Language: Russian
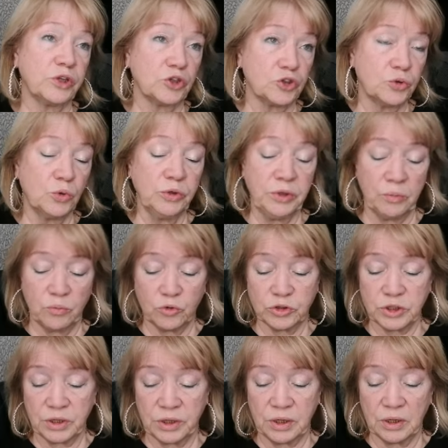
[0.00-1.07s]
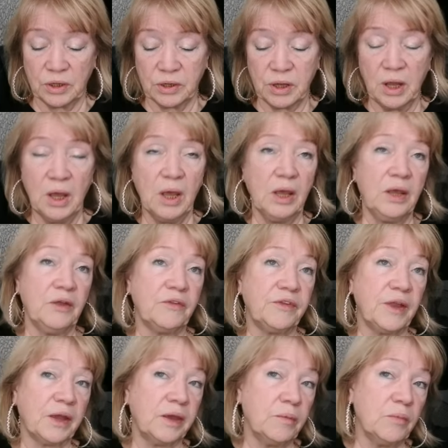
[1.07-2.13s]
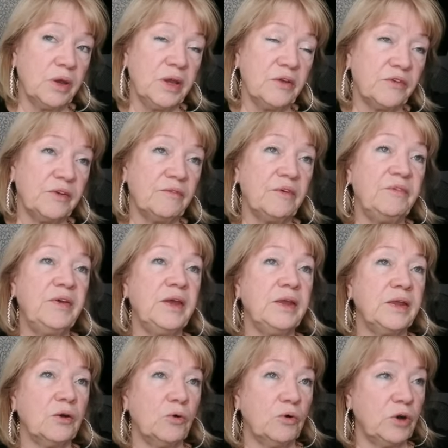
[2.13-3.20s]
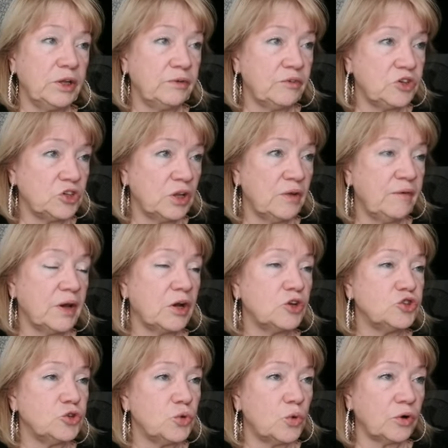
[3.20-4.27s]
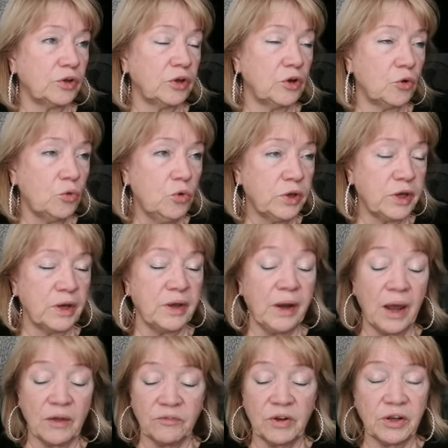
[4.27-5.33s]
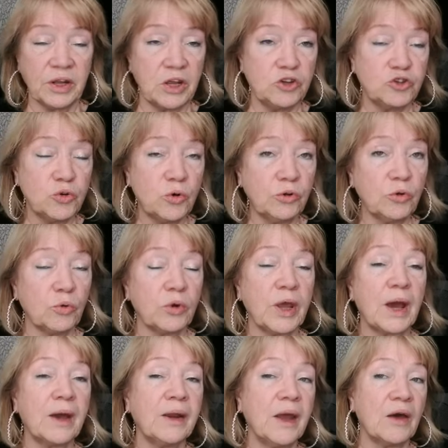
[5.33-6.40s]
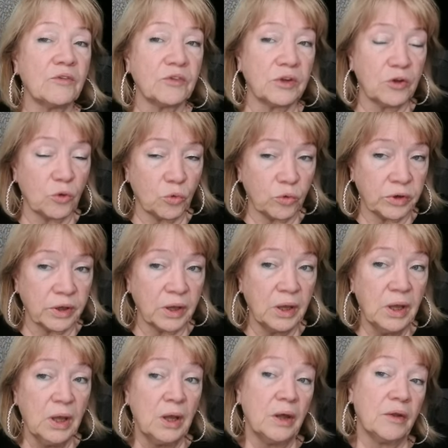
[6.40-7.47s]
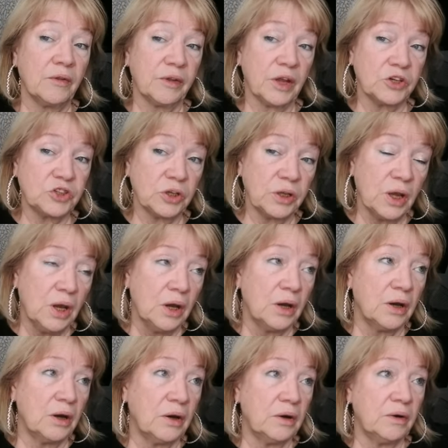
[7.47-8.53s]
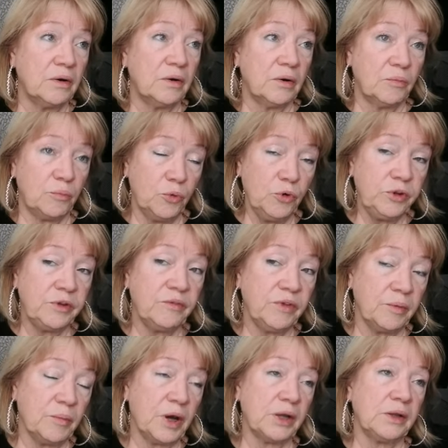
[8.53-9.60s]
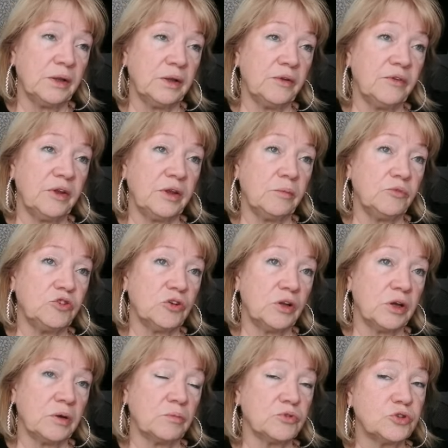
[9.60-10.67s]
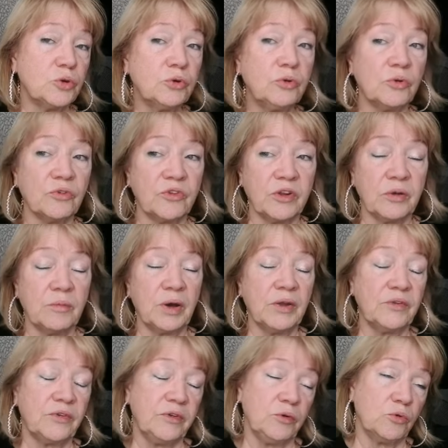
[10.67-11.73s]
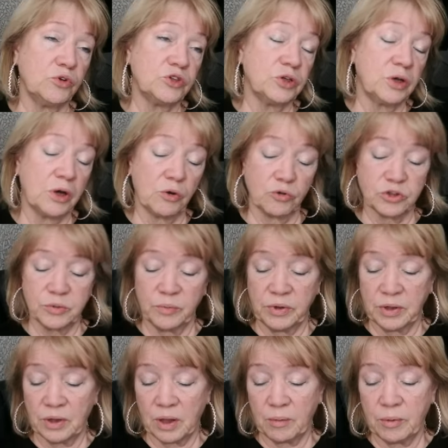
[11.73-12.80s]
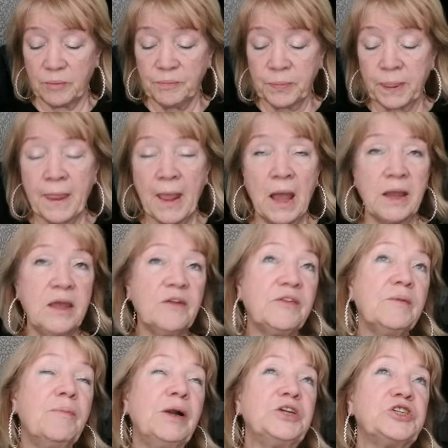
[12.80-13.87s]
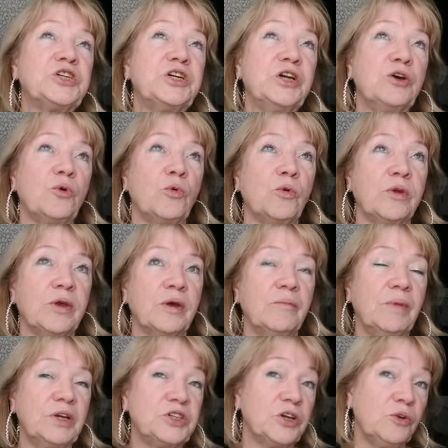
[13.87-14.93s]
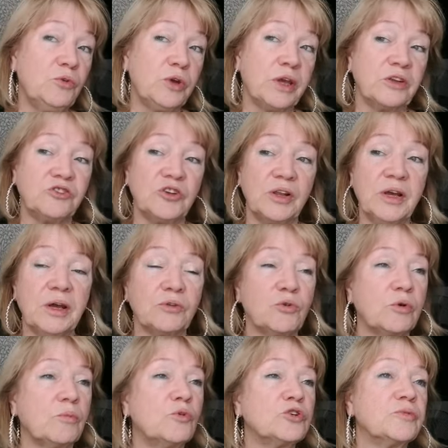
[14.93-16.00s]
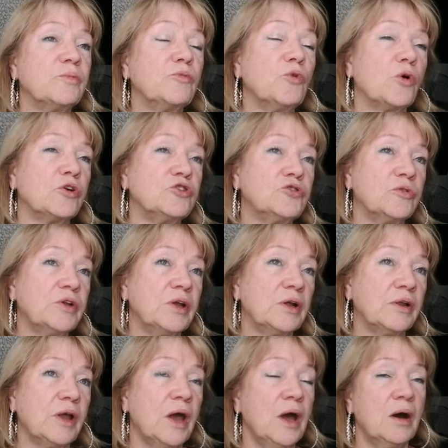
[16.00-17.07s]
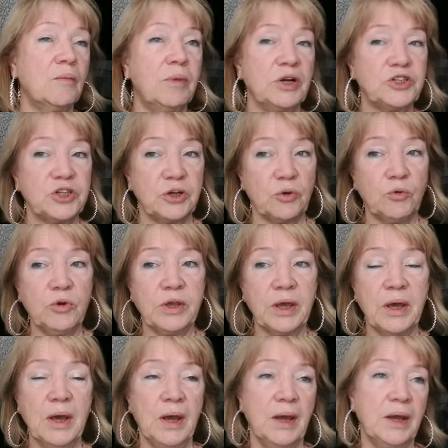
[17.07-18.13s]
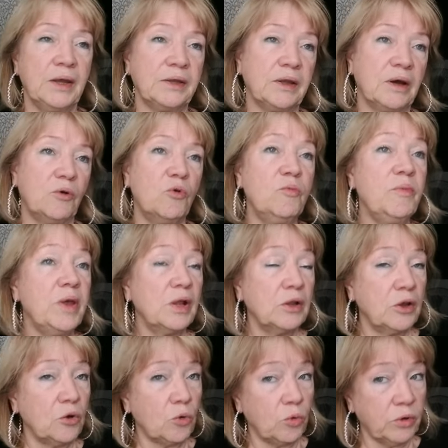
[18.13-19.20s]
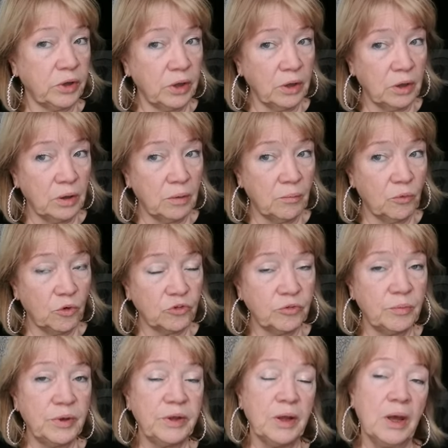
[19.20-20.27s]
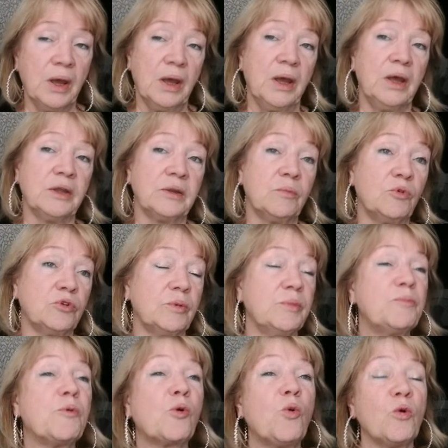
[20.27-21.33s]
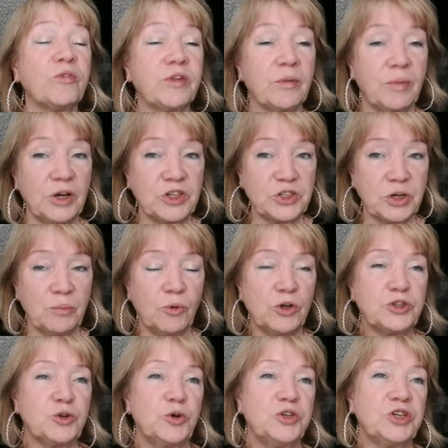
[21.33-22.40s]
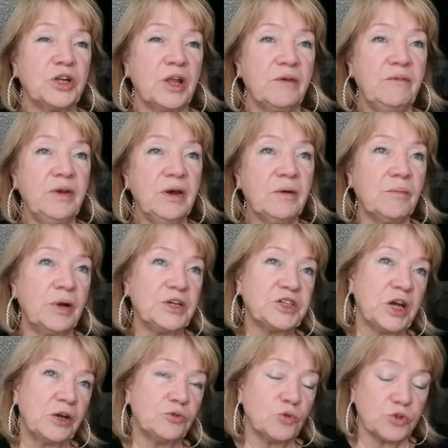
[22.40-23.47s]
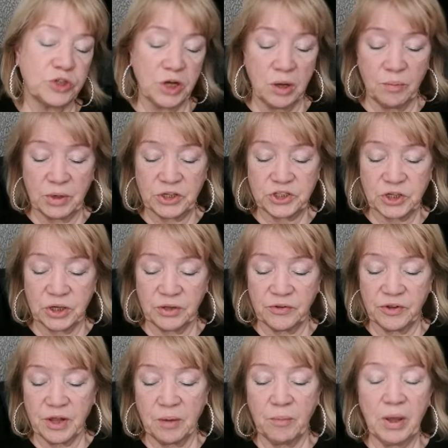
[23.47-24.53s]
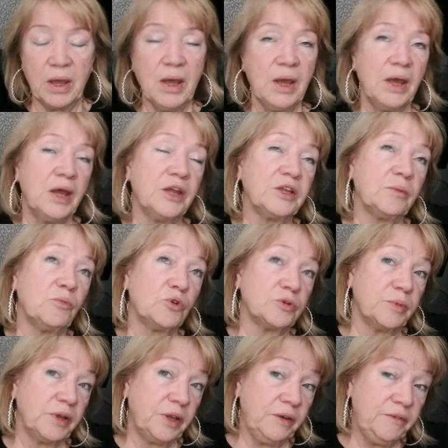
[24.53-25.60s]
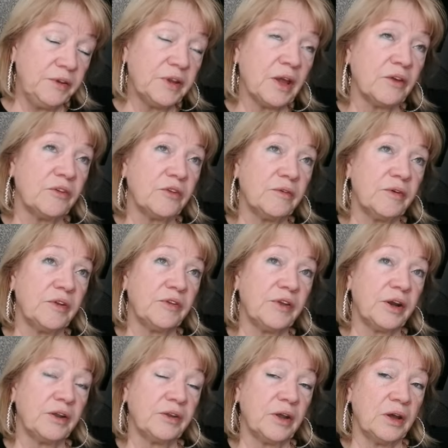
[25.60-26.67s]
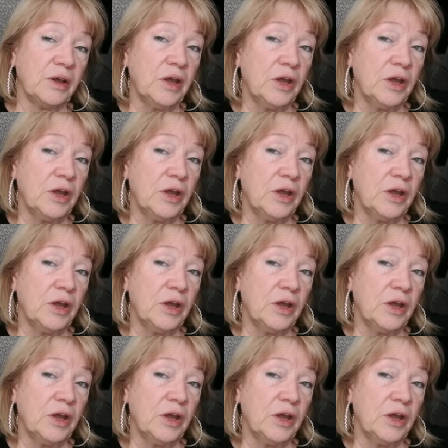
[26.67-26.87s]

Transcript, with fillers: что-то может делать. И с таким, если вы видите у этого человека черные руки, гряз, вернее, не черные руки, а грязные руки, значит, э, будьте внимательны с этим человеком. Что-то он занимается не очень хорошими делами. Если большие руки, большие руки – это человек, который может много чего делать. Большие руки – это умелые руки, может быть. Это может быть просто большой, большой человек, большая душа, большие самые. Это может быть и финансовая сторона.